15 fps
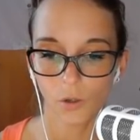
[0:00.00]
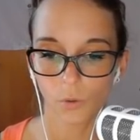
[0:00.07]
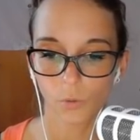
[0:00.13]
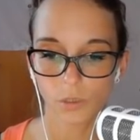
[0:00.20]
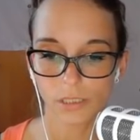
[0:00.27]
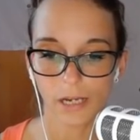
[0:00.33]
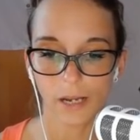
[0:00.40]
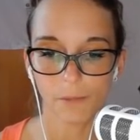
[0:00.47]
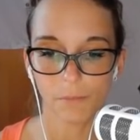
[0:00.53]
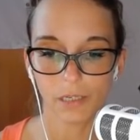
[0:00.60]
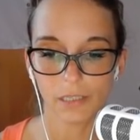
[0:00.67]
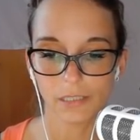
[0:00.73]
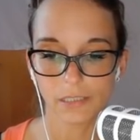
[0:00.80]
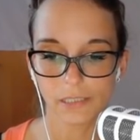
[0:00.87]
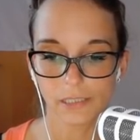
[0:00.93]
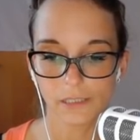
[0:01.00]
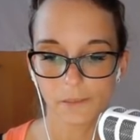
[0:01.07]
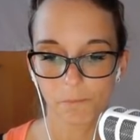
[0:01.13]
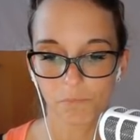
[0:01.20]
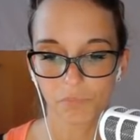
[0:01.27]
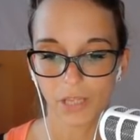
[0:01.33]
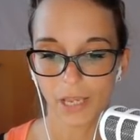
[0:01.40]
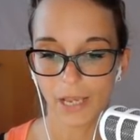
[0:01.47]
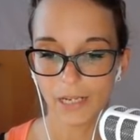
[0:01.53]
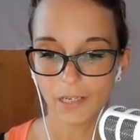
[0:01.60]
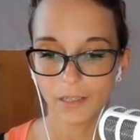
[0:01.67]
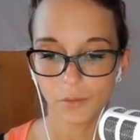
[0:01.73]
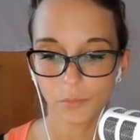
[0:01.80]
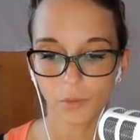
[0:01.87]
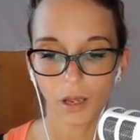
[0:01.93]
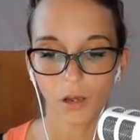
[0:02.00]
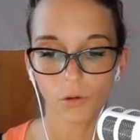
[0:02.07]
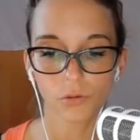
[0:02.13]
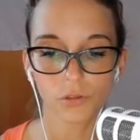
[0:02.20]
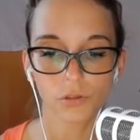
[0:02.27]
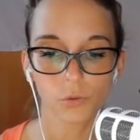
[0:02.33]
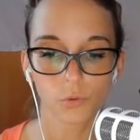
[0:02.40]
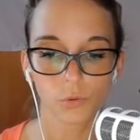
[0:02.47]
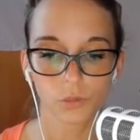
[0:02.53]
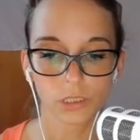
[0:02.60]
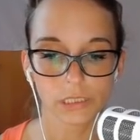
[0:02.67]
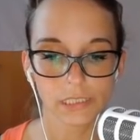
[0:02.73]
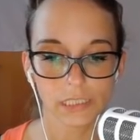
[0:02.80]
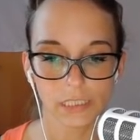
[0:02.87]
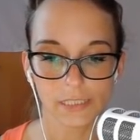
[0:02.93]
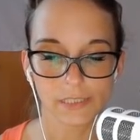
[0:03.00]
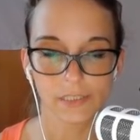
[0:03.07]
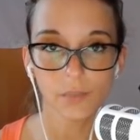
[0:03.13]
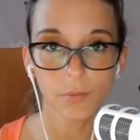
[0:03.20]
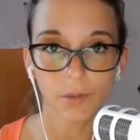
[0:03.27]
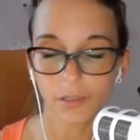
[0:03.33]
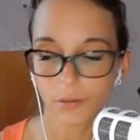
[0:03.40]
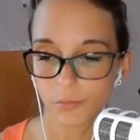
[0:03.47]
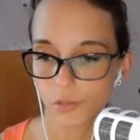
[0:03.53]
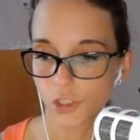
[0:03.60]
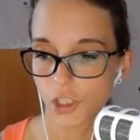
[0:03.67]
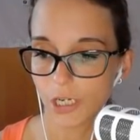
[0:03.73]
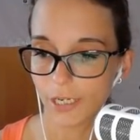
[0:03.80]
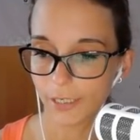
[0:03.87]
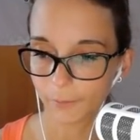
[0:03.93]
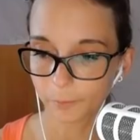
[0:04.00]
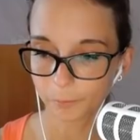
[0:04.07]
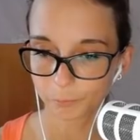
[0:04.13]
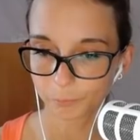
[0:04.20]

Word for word: und einmal in diesem hellen braun und äh, silbernen Beschlägen.